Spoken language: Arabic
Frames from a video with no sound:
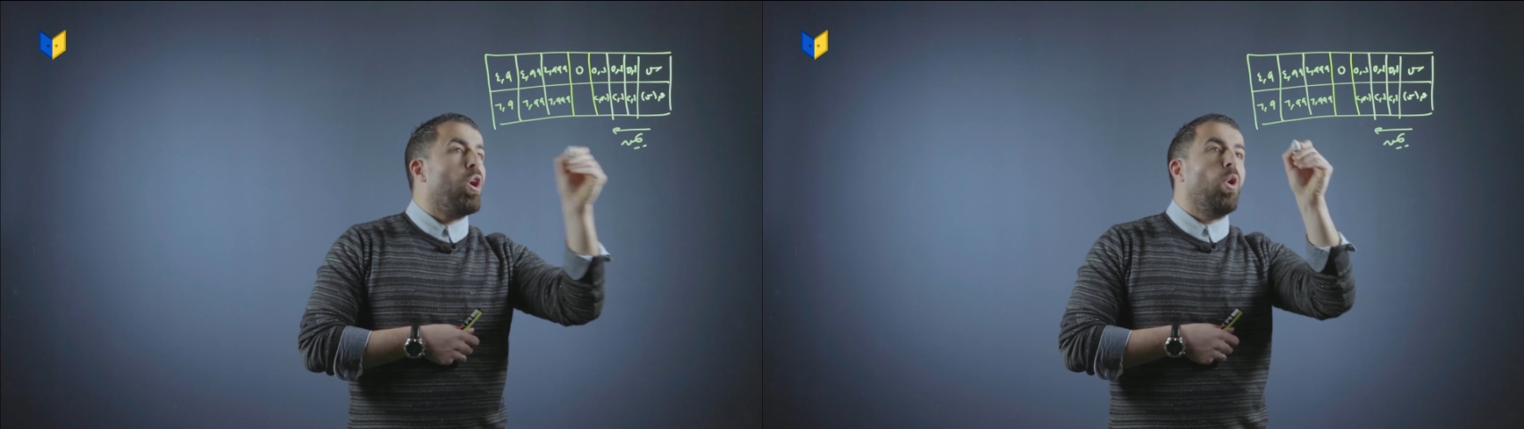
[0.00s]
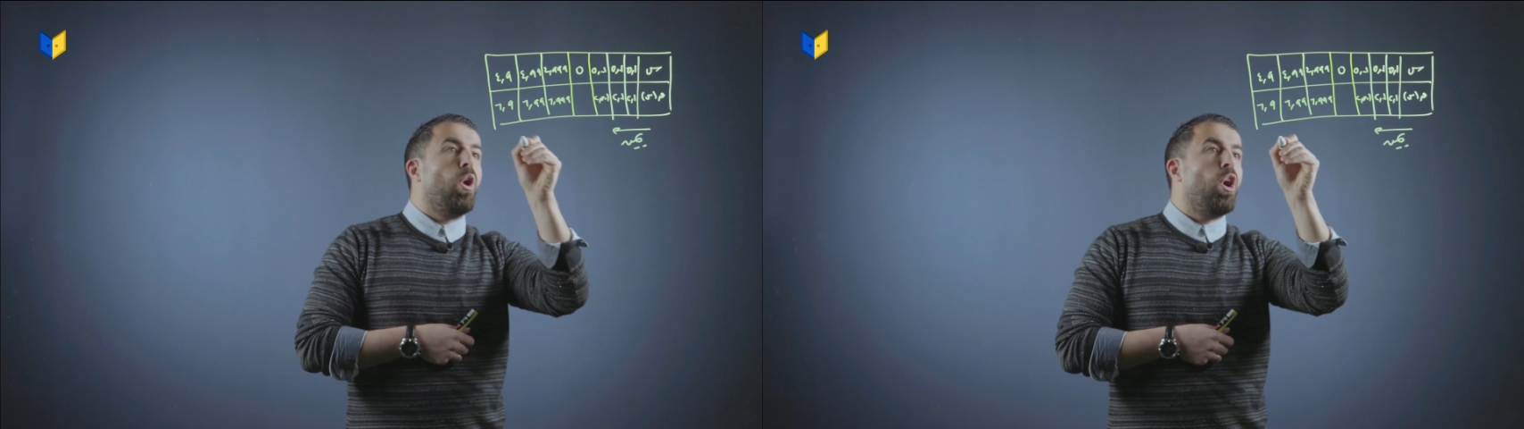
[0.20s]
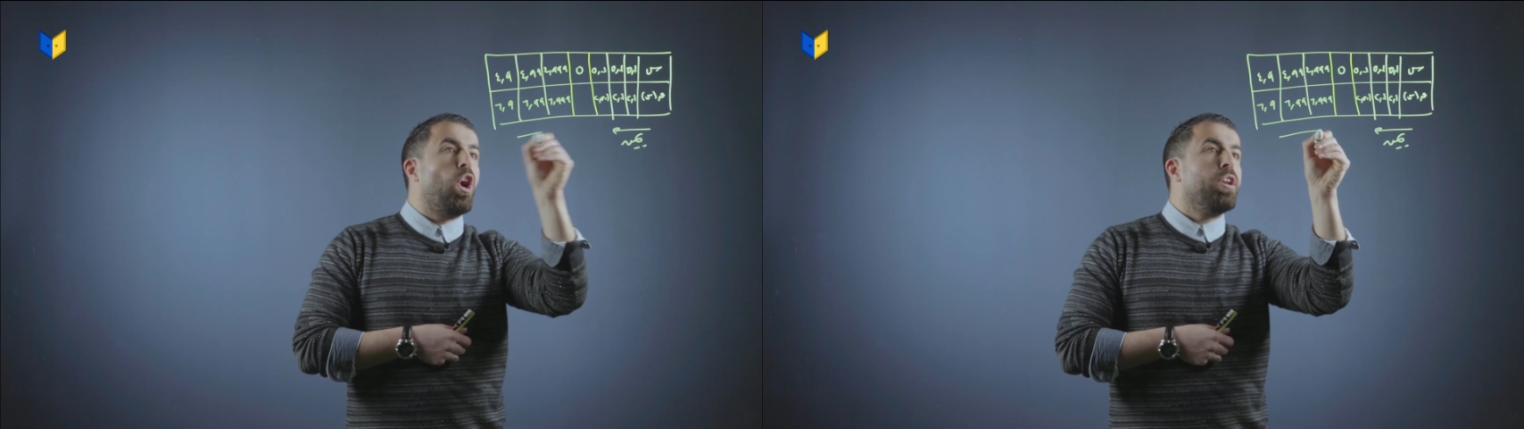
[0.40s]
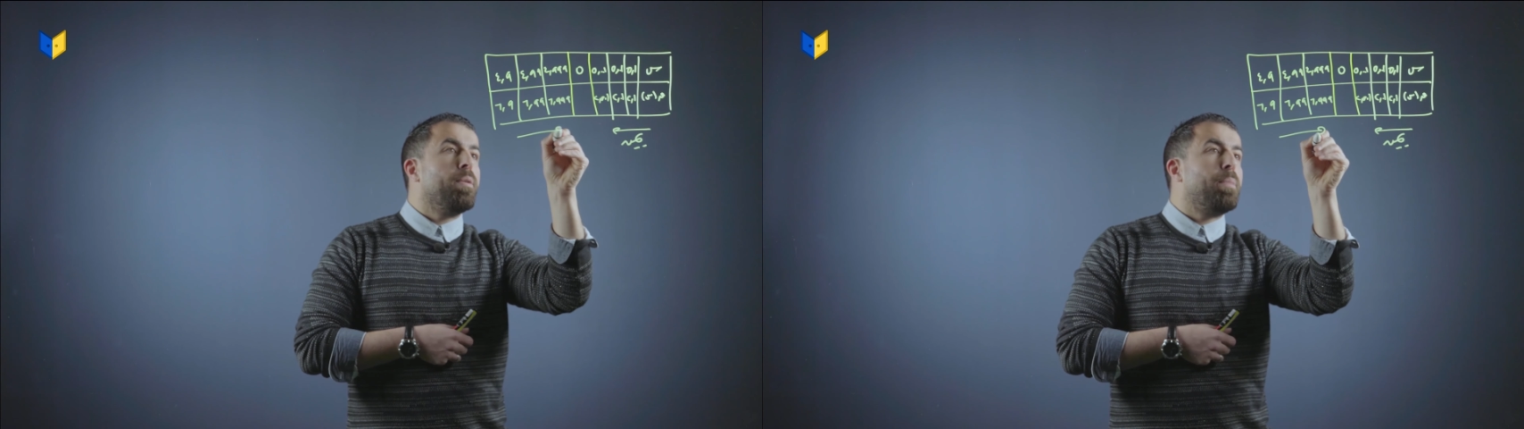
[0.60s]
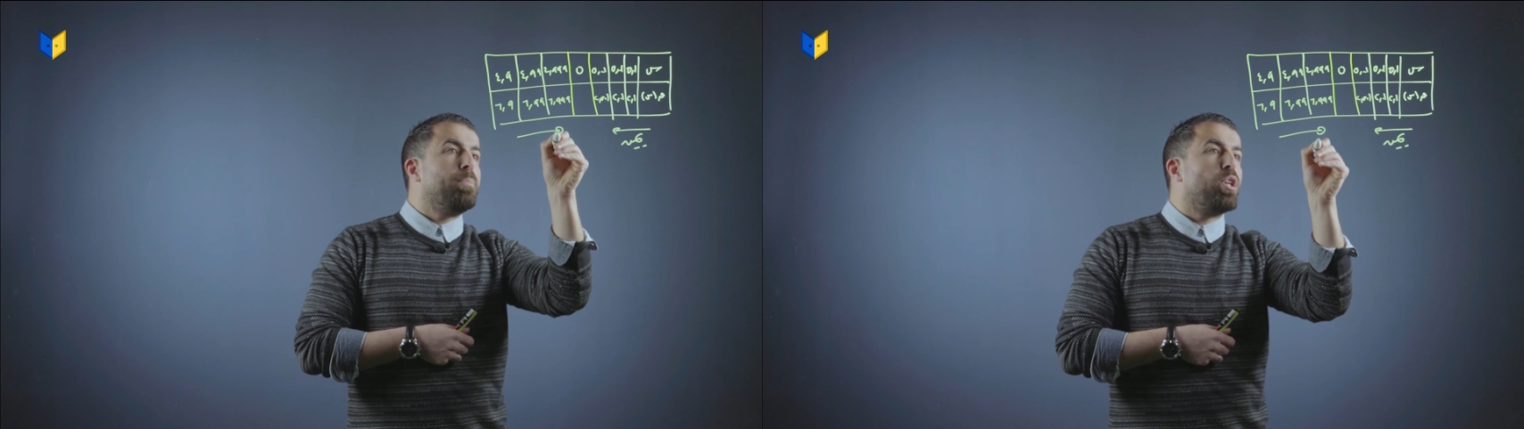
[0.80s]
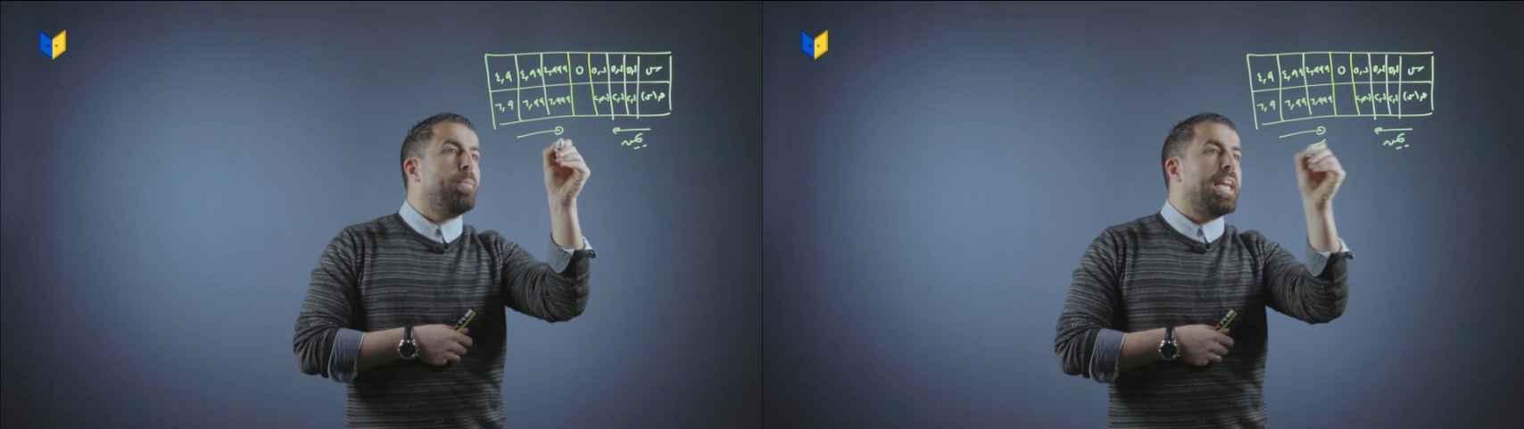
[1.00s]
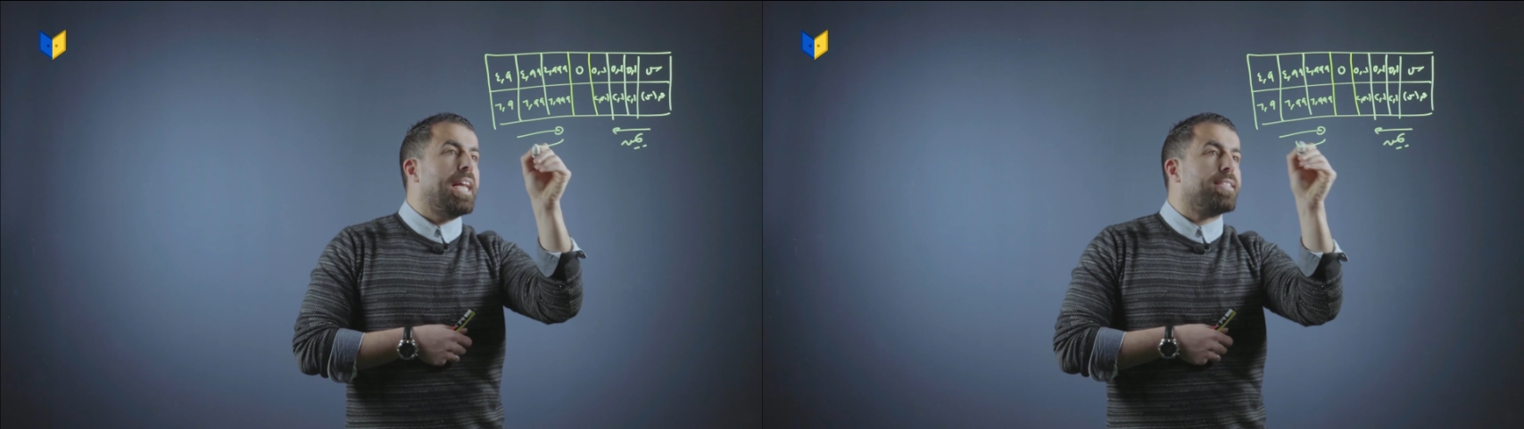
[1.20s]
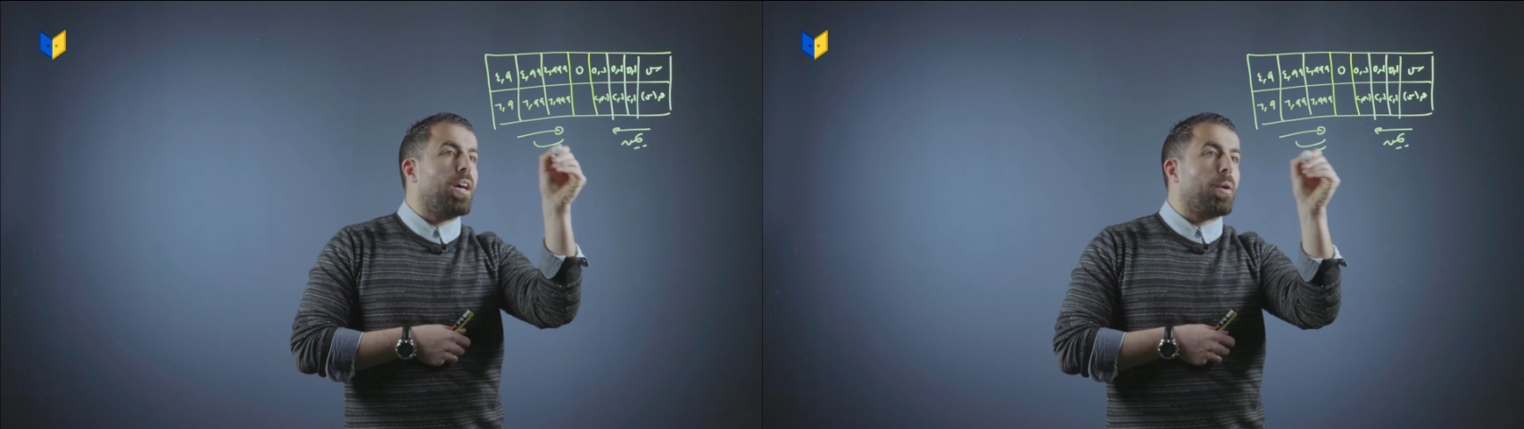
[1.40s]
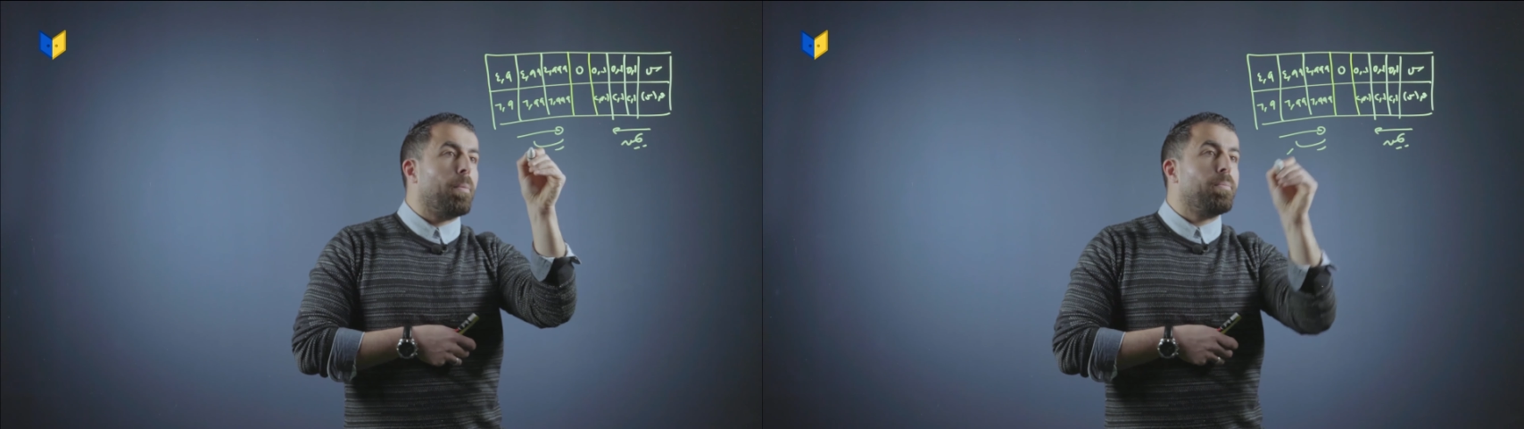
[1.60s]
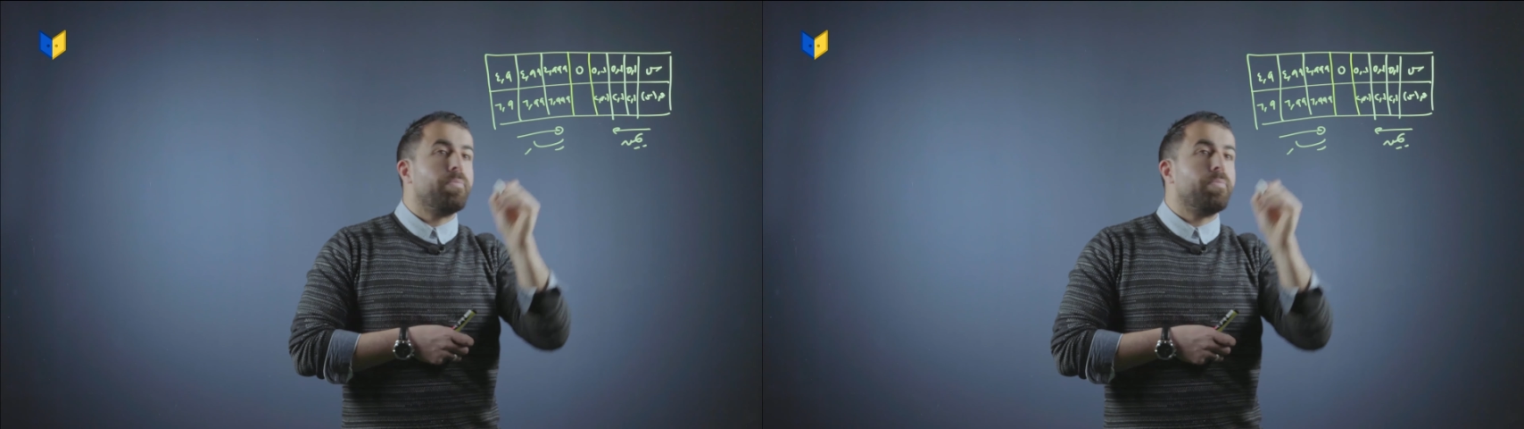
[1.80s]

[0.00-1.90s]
وهون بمشي من اليسار